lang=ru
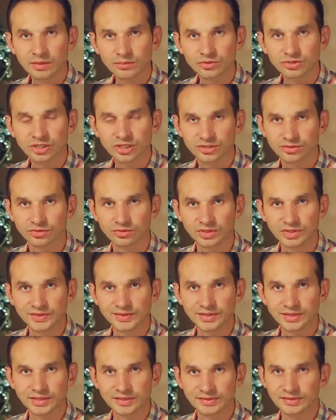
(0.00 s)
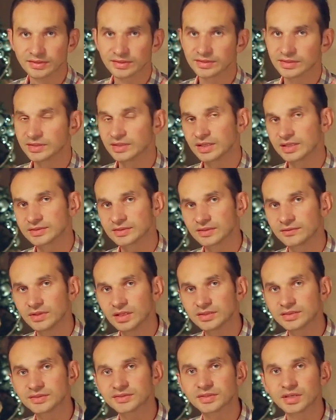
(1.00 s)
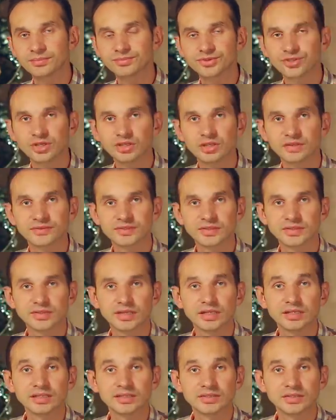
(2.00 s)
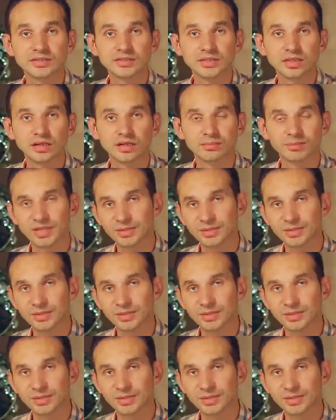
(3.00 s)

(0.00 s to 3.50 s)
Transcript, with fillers: вам уже что-то интересно, тогда оставляйте сообщения в социальных сетях,